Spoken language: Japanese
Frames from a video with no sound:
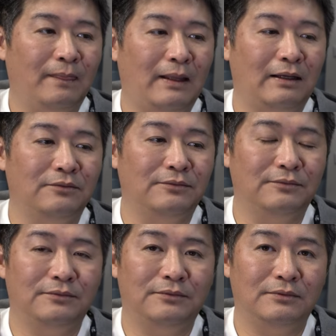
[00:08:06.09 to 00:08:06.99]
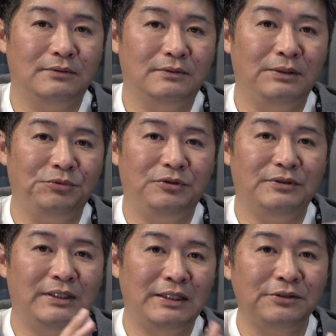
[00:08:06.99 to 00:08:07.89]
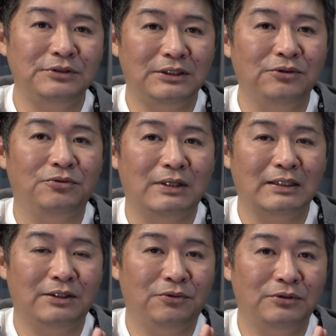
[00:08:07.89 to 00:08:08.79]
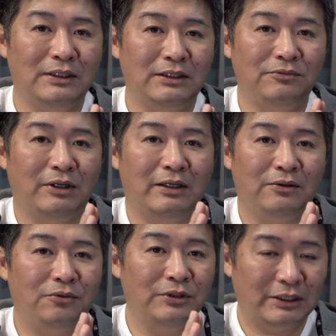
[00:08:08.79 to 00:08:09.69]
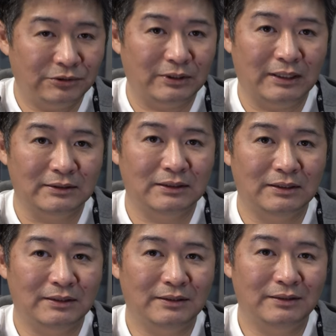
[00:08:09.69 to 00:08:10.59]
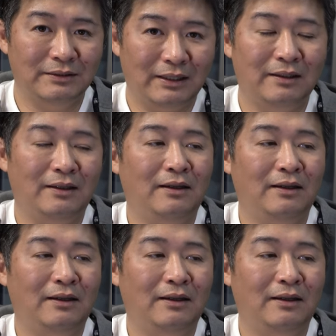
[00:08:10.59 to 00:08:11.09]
あのー、でも、できる機能は基本的には同じような感じ。ね、